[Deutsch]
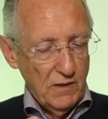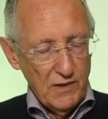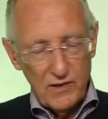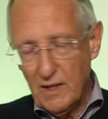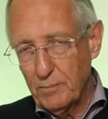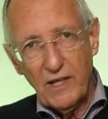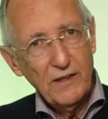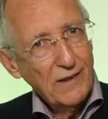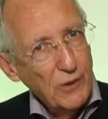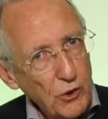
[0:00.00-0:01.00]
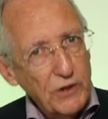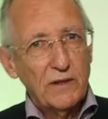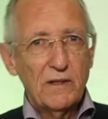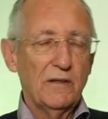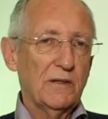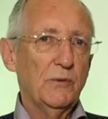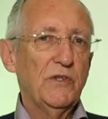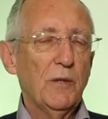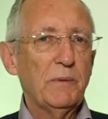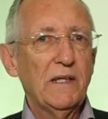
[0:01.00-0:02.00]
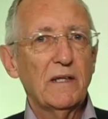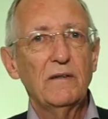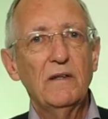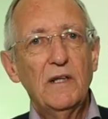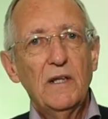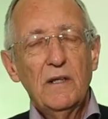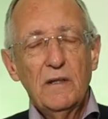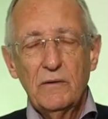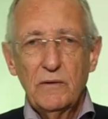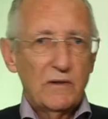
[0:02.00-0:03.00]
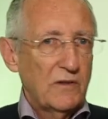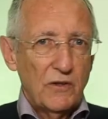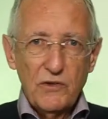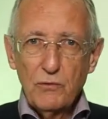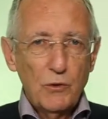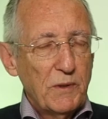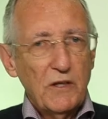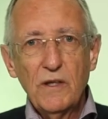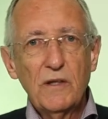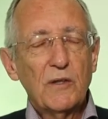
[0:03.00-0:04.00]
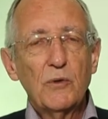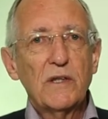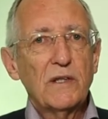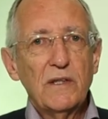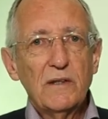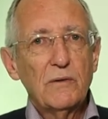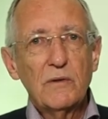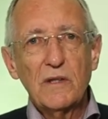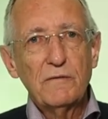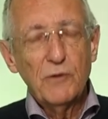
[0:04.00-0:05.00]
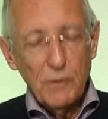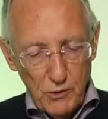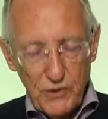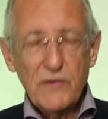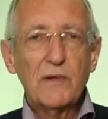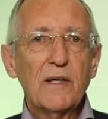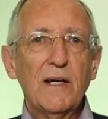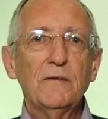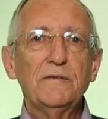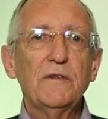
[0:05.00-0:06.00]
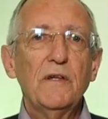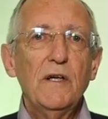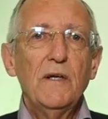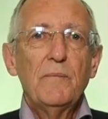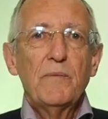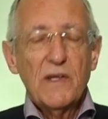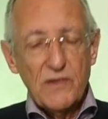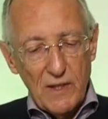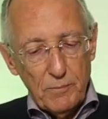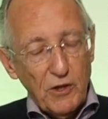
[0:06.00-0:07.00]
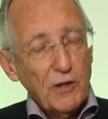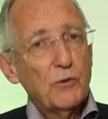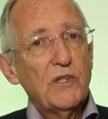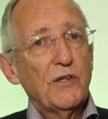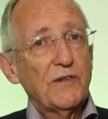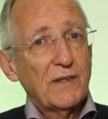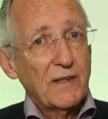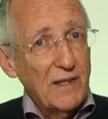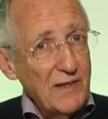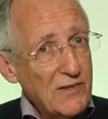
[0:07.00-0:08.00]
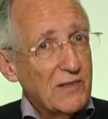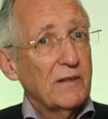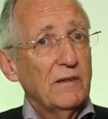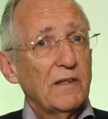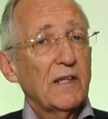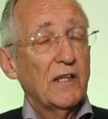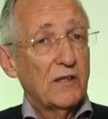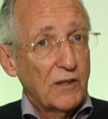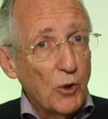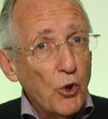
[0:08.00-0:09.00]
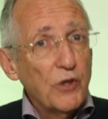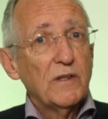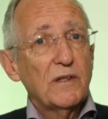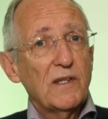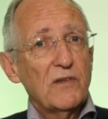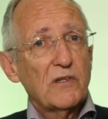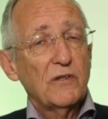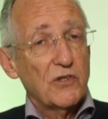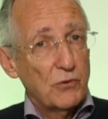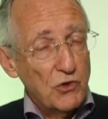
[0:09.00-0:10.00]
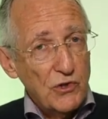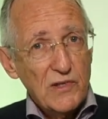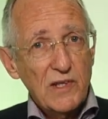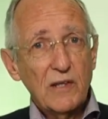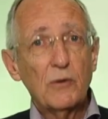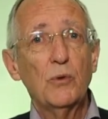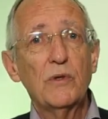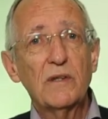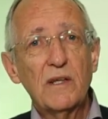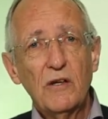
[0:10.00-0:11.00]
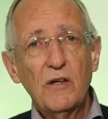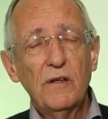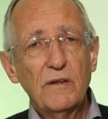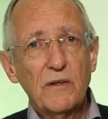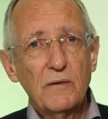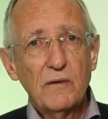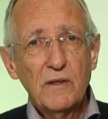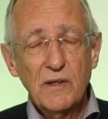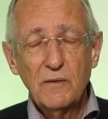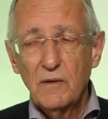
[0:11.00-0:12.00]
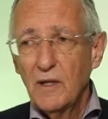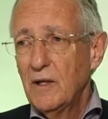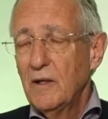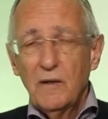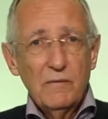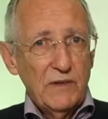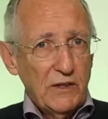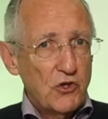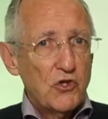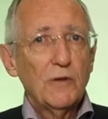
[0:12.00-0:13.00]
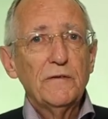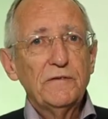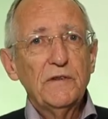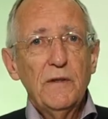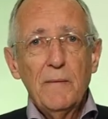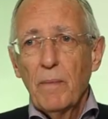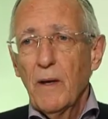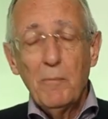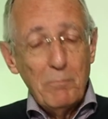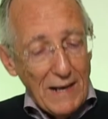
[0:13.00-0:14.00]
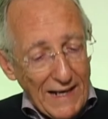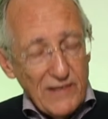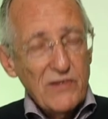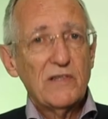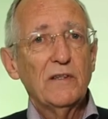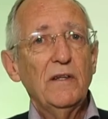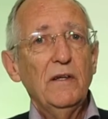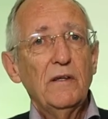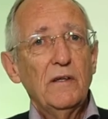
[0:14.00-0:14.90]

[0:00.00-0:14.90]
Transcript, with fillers: Es gibt getrocknete Aronia-Beeren. Die kannst du überall in Drogerien und Reformhäusern kaufen. Es gibt Aronia Trester, der getrocknet ist. Da hast du schon sehr hohen Gehalt an den Wirkstoffen. Am meisten